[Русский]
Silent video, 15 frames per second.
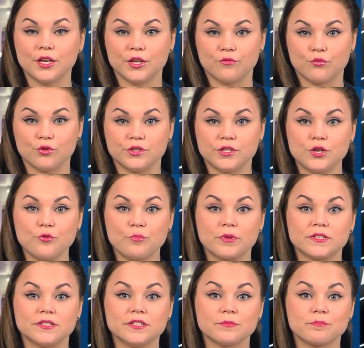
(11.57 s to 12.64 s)
Его идею
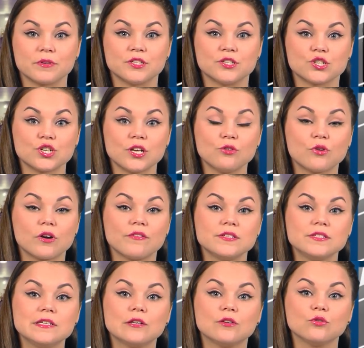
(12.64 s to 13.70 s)
поддержал
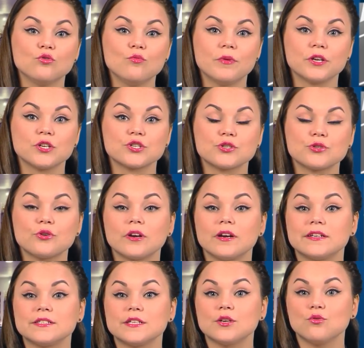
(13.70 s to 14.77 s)
руководитель клуба, режиссер
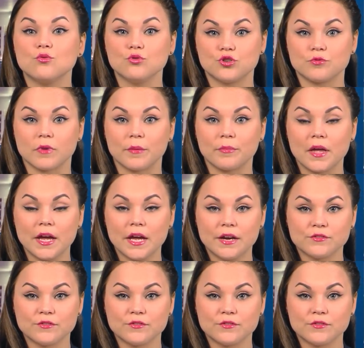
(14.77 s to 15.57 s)
Алексей Кучма.